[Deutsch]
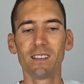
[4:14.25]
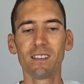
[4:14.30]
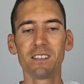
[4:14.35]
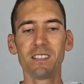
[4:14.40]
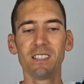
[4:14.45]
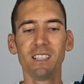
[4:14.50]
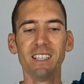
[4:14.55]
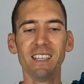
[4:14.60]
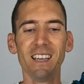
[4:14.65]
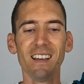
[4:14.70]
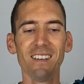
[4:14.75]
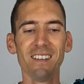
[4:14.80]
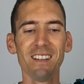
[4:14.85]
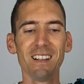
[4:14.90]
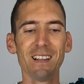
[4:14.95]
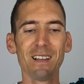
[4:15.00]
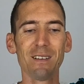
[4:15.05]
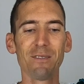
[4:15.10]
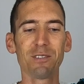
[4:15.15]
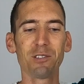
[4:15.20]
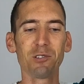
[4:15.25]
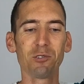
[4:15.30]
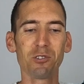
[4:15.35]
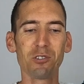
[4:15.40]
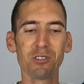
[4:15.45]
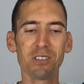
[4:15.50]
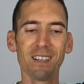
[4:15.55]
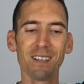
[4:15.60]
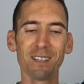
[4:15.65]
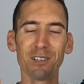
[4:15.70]
dass hier
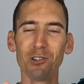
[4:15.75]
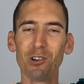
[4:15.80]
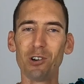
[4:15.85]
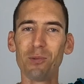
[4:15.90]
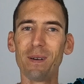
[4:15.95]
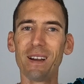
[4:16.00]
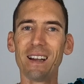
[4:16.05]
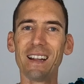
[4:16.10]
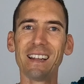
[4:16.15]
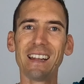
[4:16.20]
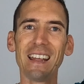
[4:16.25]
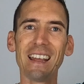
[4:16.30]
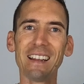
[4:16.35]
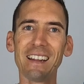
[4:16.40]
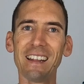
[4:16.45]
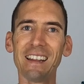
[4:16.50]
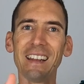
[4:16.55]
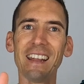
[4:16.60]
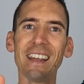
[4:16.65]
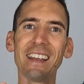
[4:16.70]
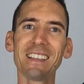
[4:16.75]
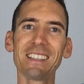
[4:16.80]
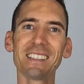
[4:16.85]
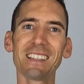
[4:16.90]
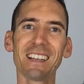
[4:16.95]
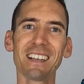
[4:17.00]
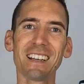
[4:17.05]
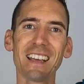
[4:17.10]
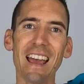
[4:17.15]
sozusagen nochmal ein, ein, ein extra